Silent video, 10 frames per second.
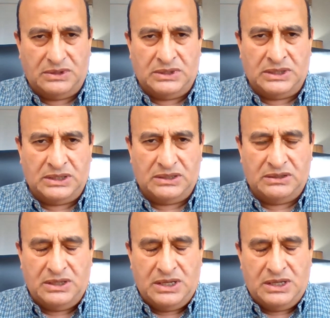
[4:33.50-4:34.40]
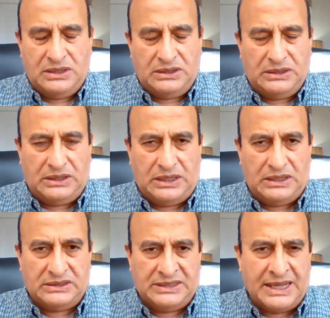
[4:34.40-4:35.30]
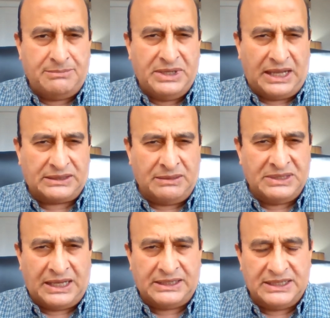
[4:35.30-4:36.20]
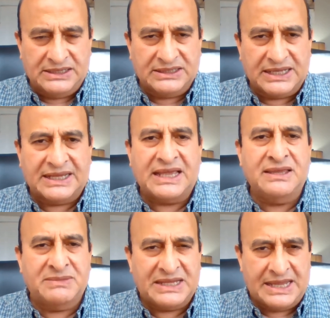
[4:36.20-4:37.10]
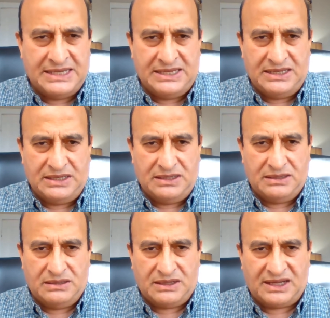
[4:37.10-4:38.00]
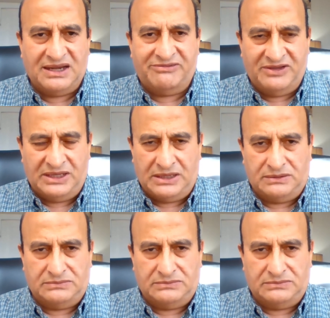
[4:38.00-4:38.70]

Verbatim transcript: آه، ده بيعتمد على أنت جاي من أي خلفية